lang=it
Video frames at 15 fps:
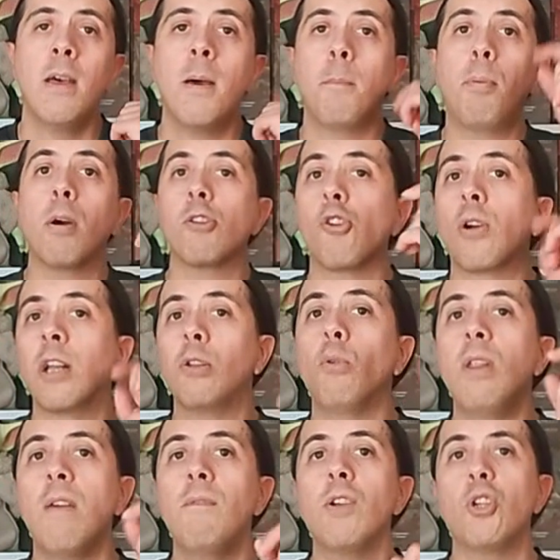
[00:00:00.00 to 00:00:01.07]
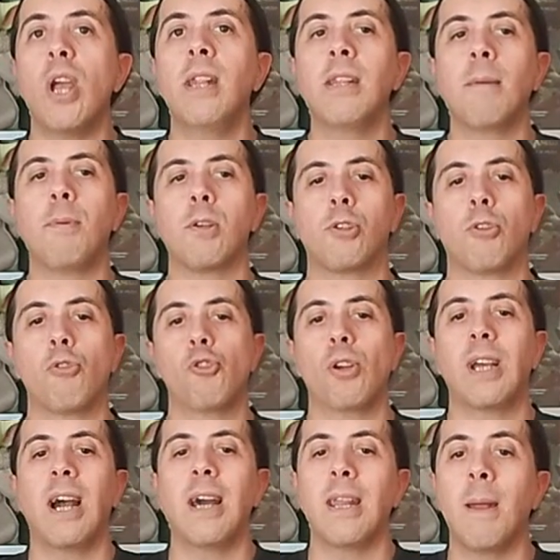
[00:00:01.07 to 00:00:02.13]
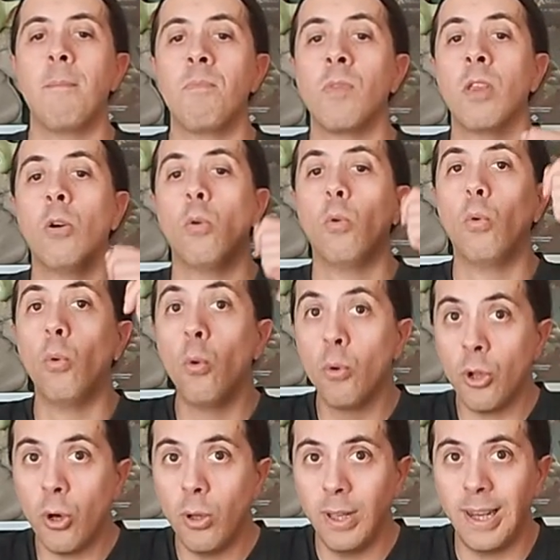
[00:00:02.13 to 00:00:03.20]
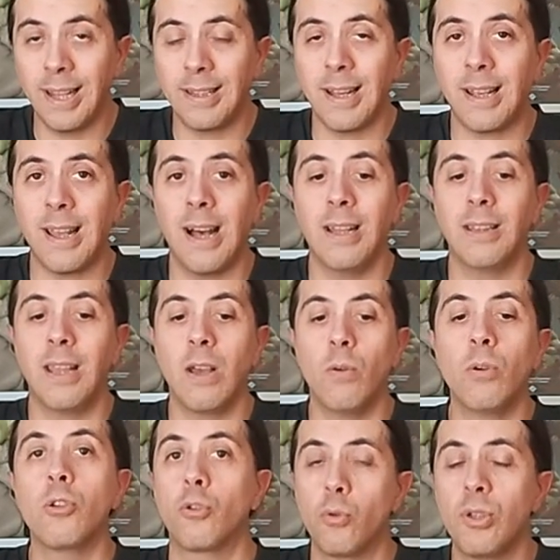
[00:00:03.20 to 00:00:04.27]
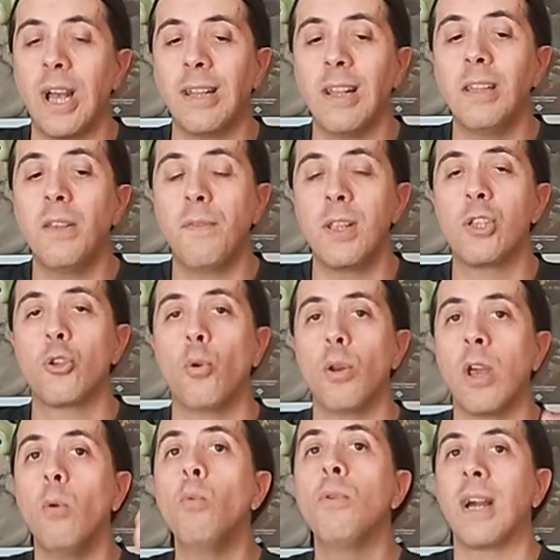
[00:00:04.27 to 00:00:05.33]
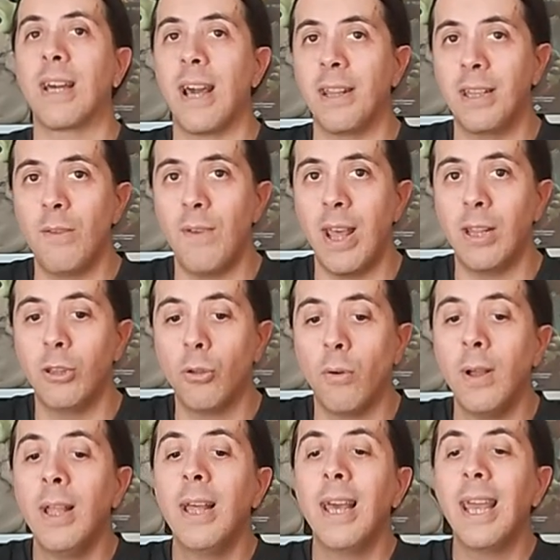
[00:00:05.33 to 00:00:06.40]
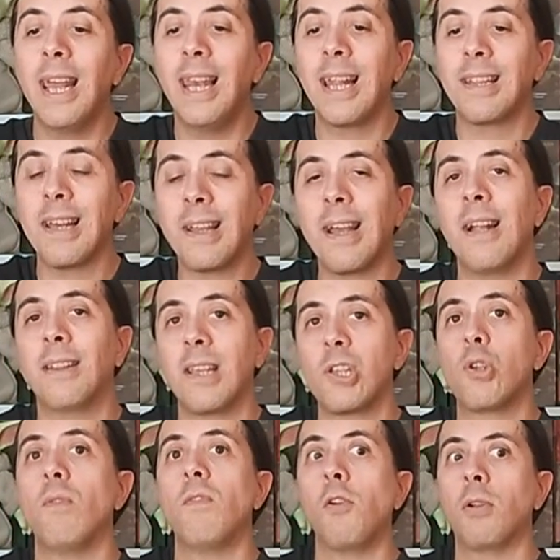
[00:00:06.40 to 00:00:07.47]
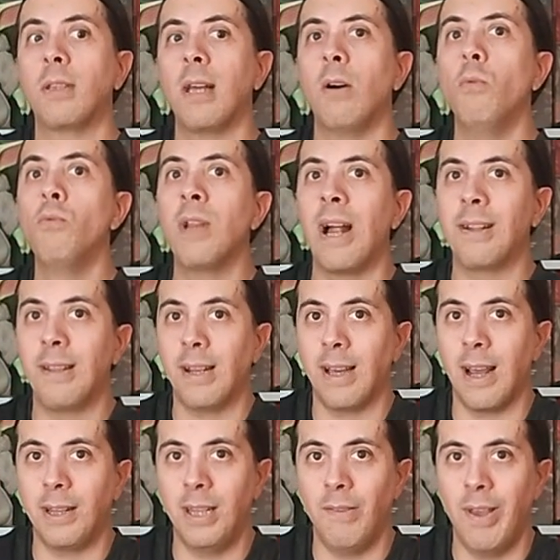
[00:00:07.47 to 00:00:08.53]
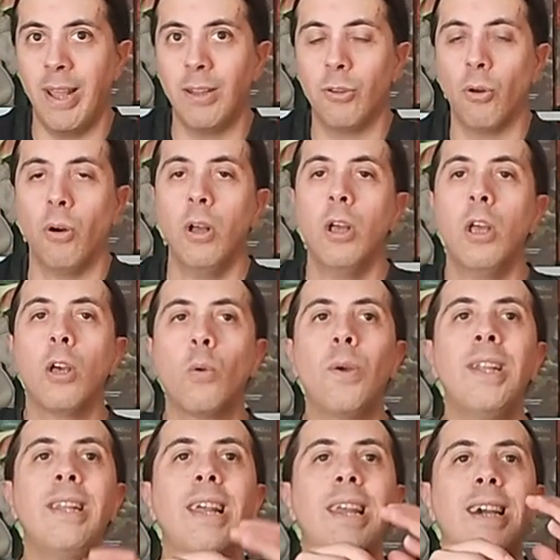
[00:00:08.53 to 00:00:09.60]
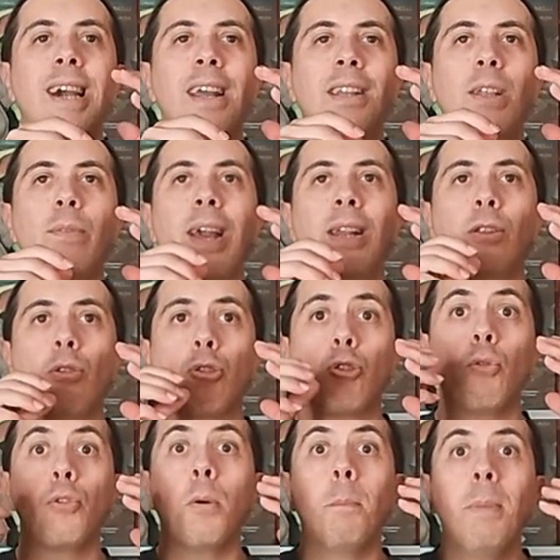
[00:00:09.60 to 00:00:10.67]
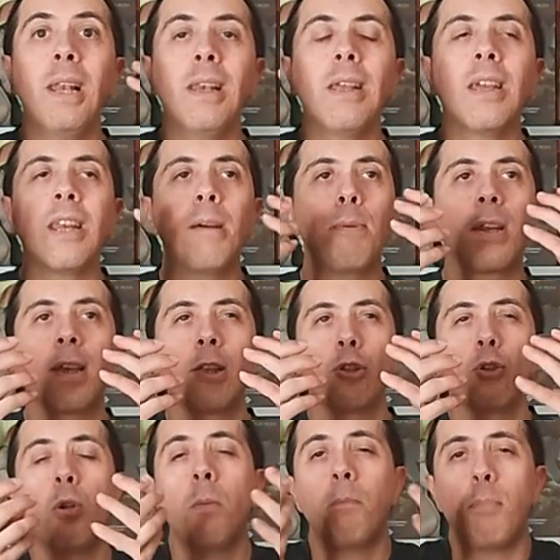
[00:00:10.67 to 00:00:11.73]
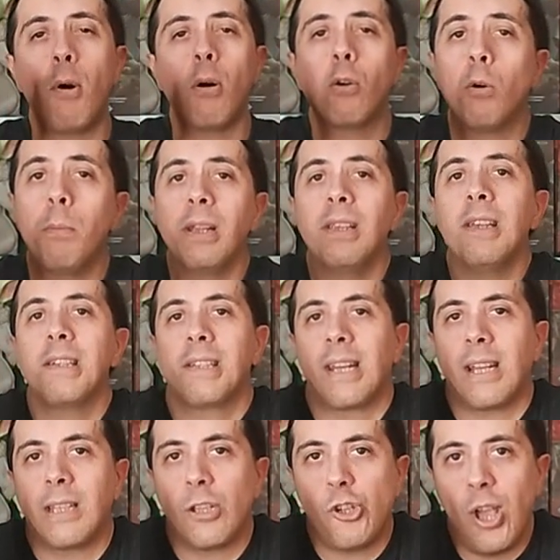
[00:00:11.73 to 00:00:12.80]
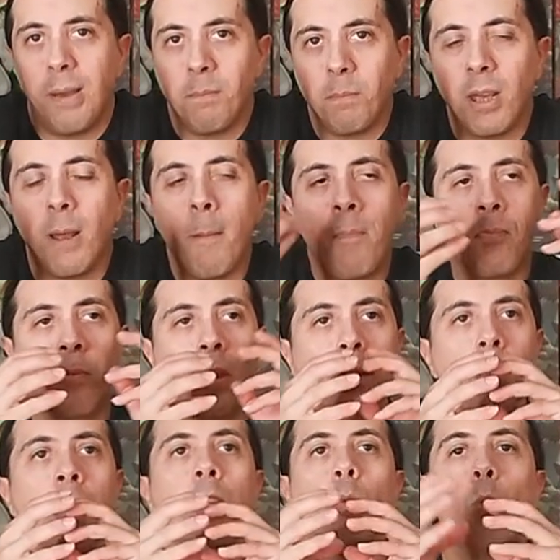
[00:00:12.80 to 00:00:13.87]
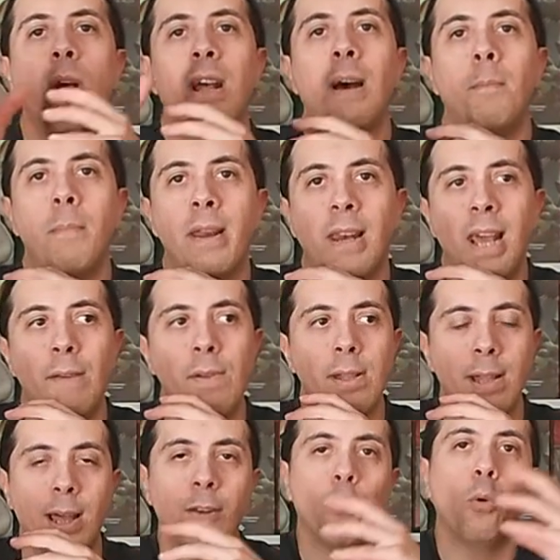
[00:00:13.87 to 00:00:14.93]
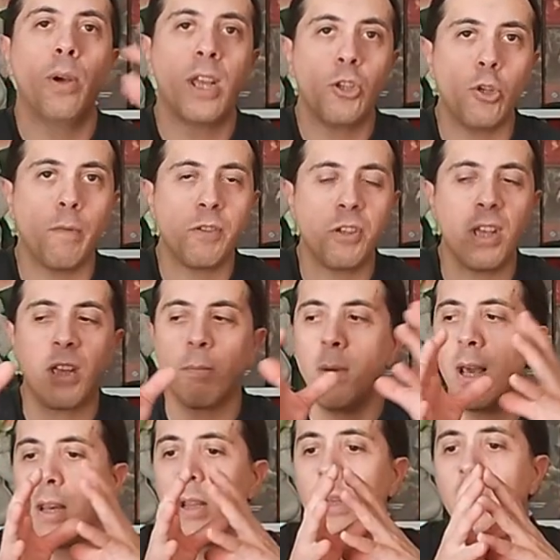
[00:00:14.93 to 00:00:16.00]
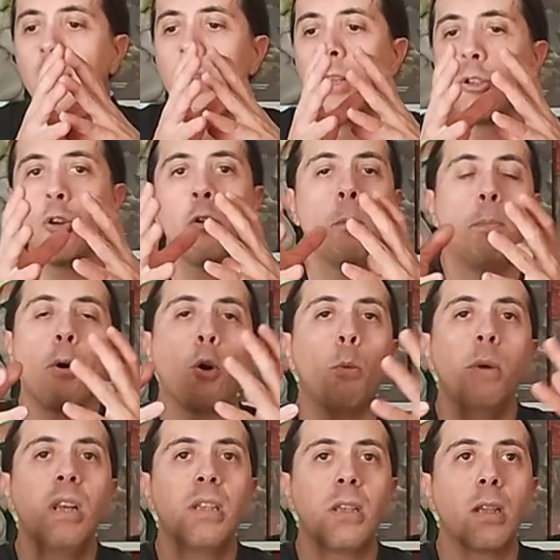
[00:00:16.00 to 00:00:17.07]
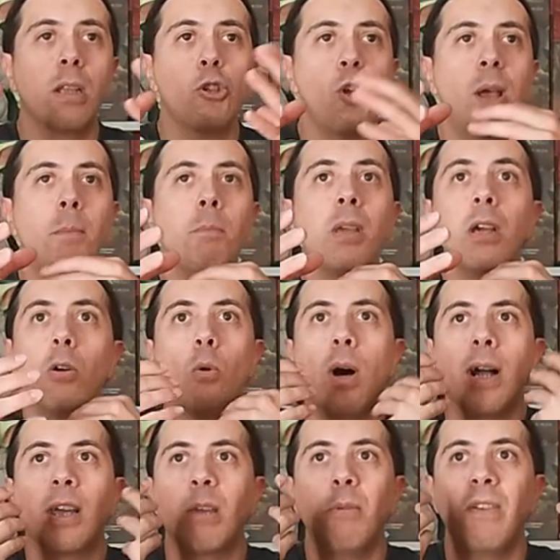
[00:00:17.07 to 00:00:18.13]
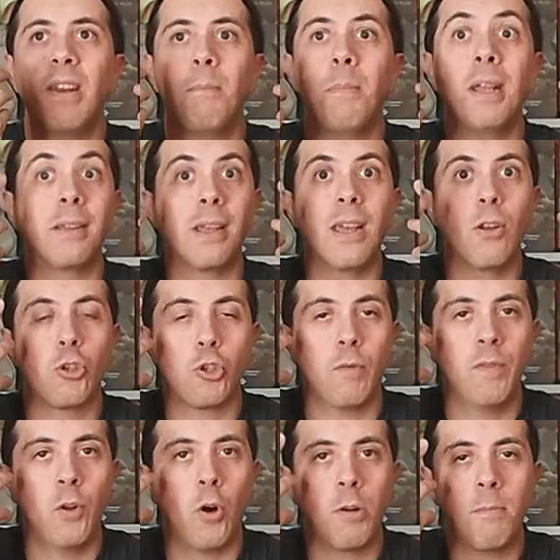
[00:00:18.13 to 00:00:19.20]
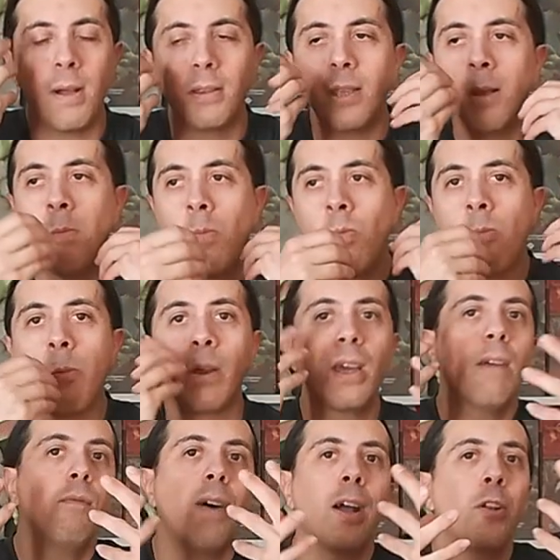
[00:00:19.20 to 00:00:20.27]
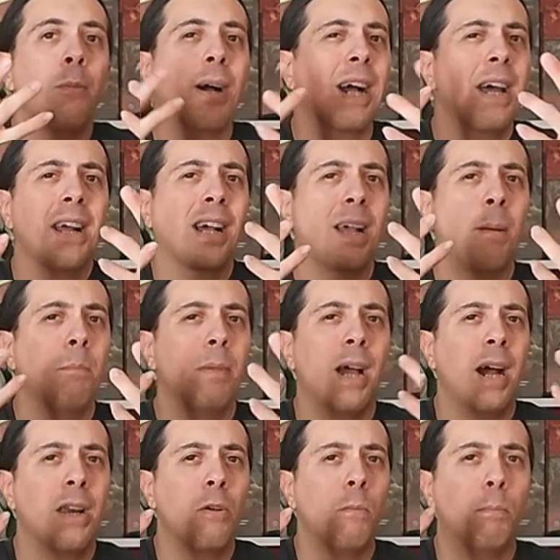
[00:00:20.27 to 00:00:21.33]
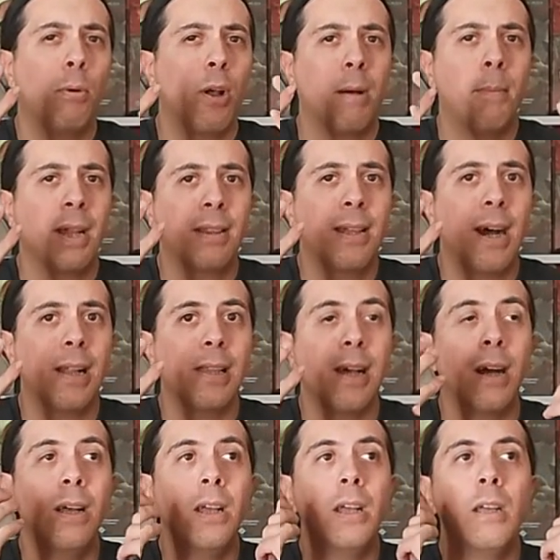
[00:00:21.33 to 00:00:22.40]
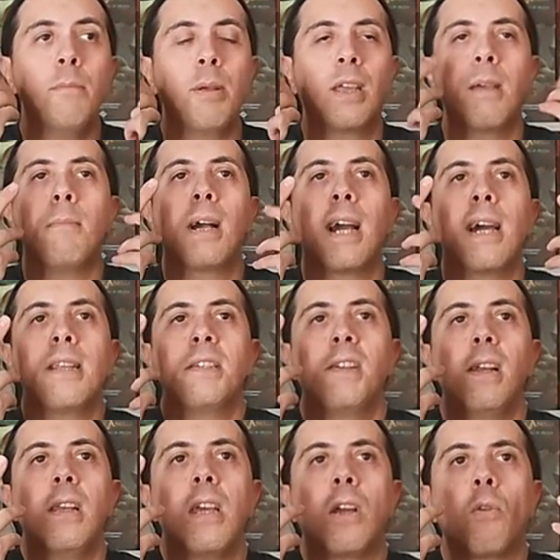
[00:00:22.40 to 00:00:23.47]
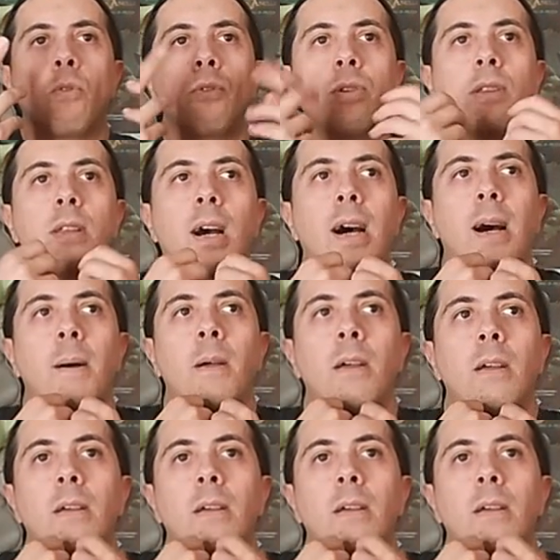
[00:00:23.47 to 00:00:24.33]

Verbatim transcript: Poi i giocatori a vicenda possono giocare uno, l'attaccante, o scusate, il difensore una carta evento e l'attaccante a sua volta un'altra carta evento. Quindi le carte evento sono belline perché sono un po' come gli stratagemmi di Warhammer, Leviathan o Age of Sigmar sono un po' come gli stratagemmi o anche mi viene in mente Heroes of Normandy che vanno magari a cambiare un po' la battaglia perché magari sei lì con un'unità